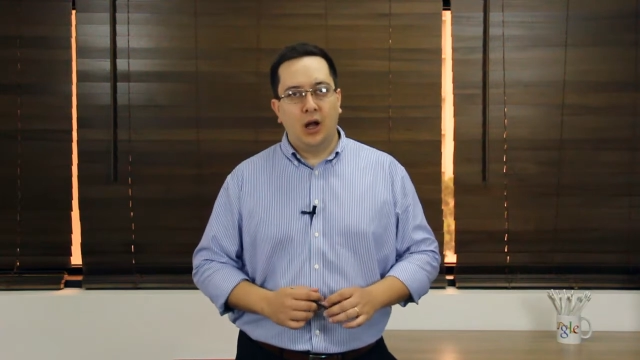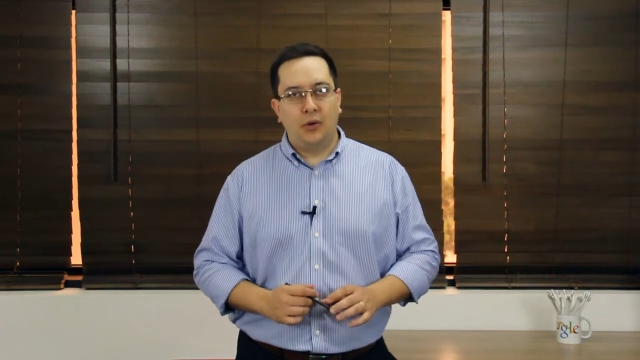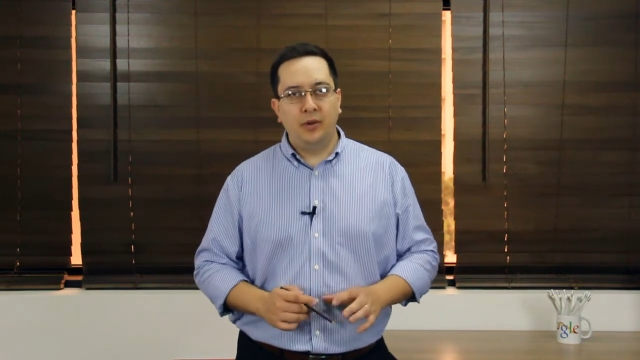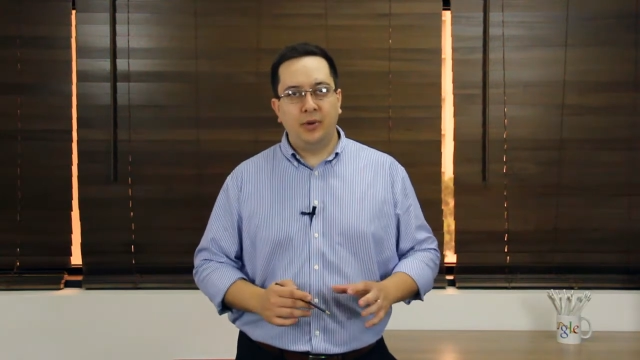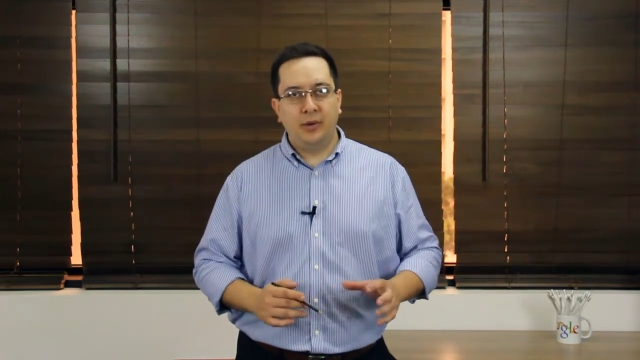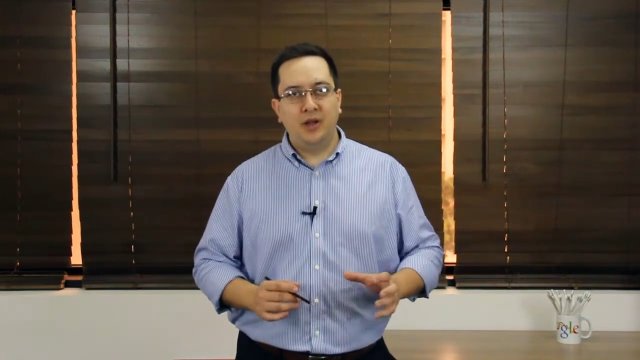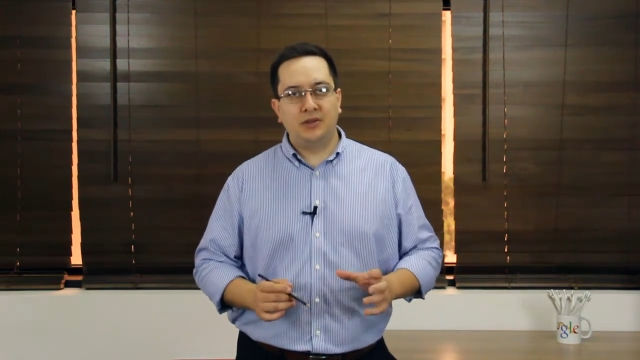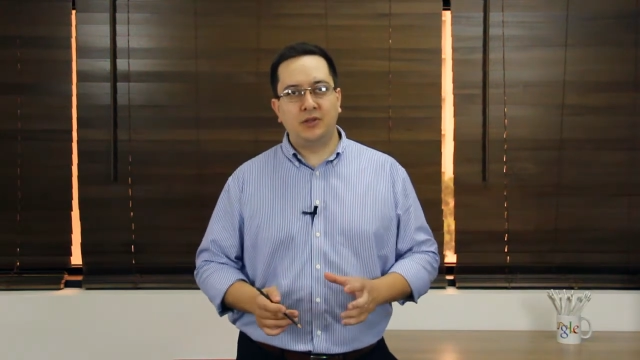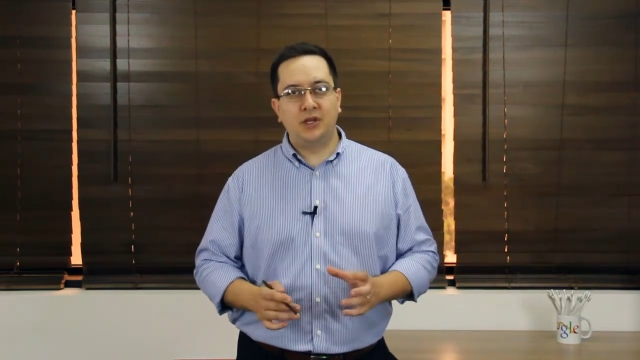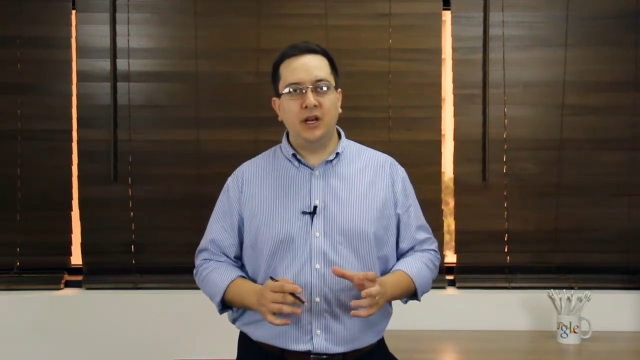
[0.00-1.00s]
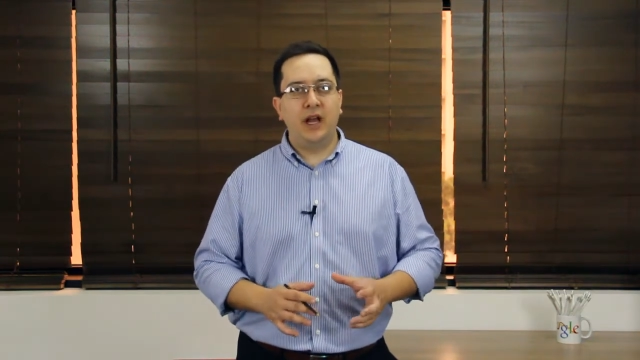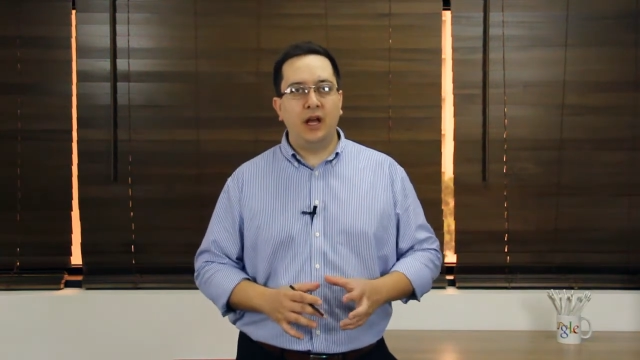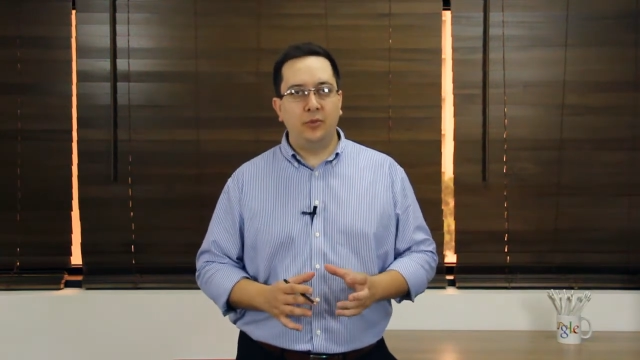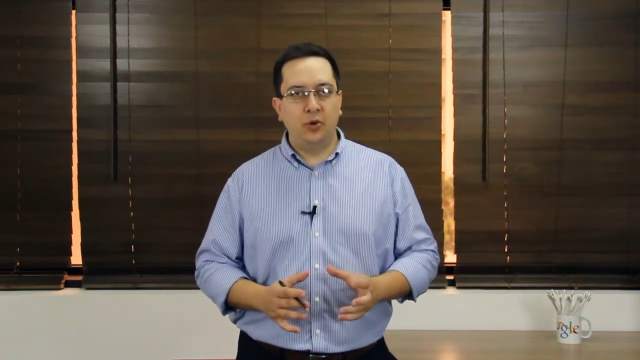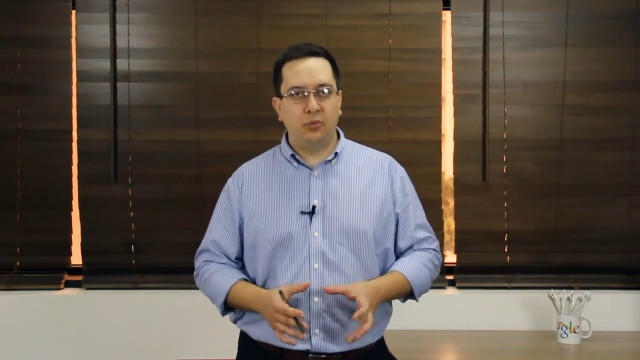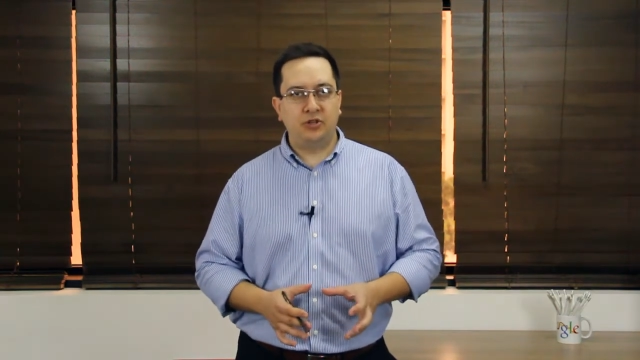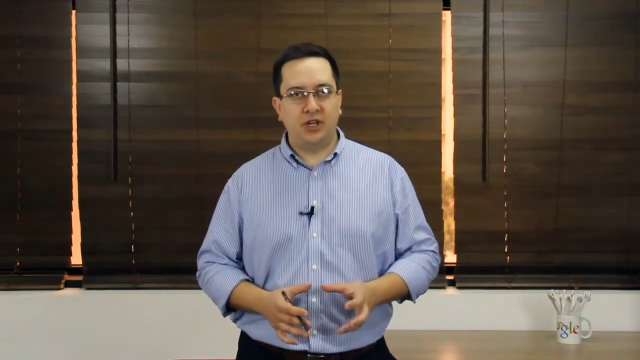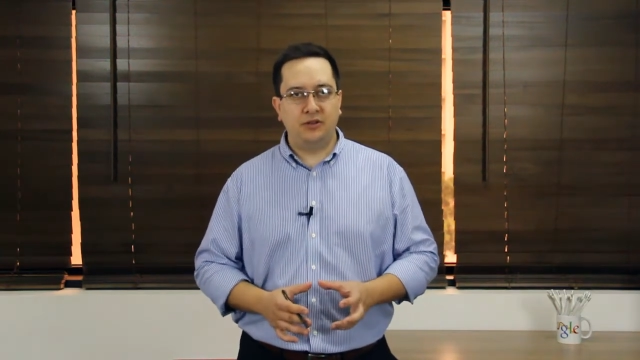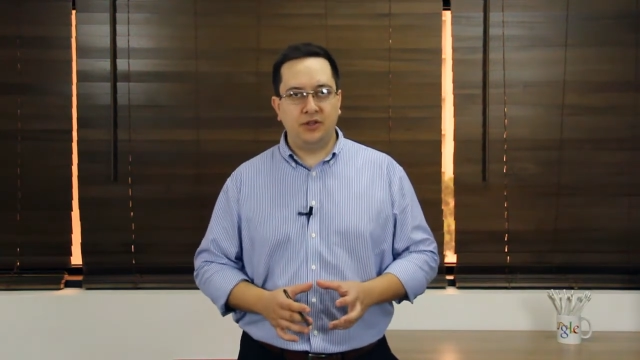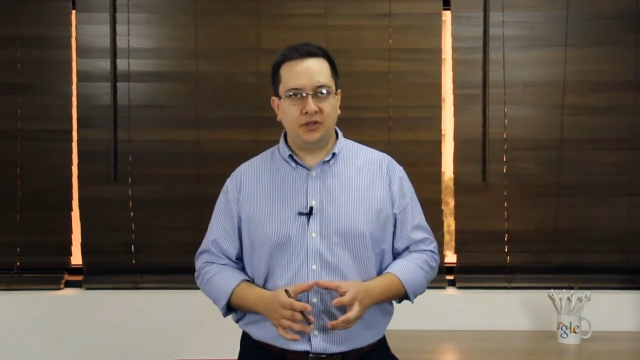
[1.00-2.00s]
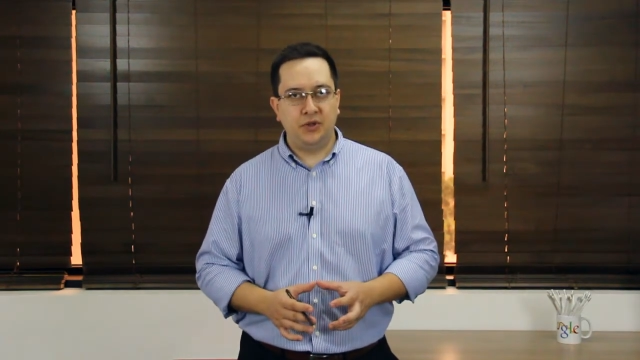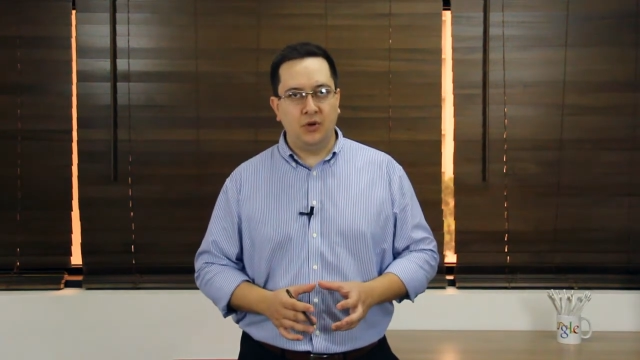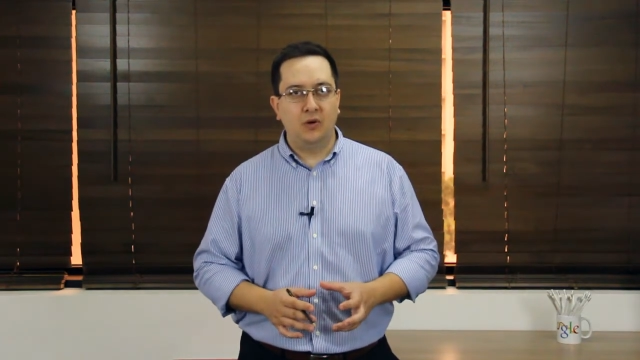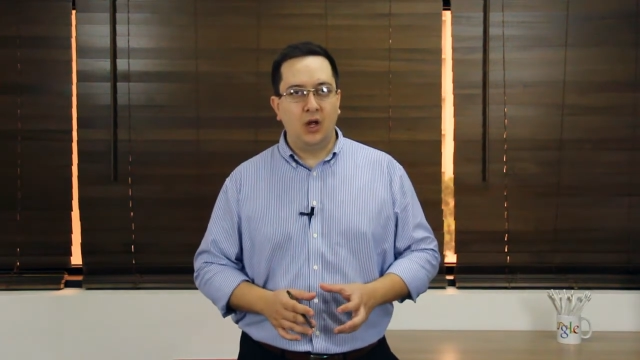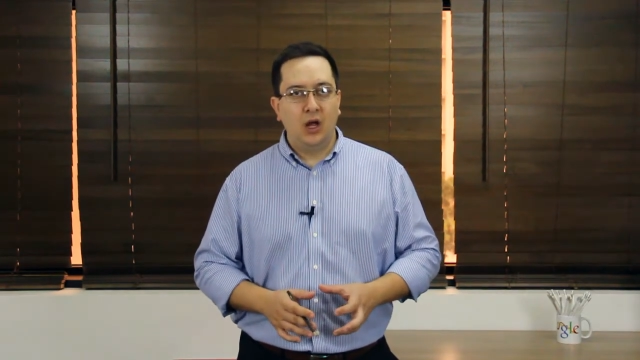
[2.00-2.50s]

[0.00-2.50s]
alguém para me auxiliar no meu projeto de SEO?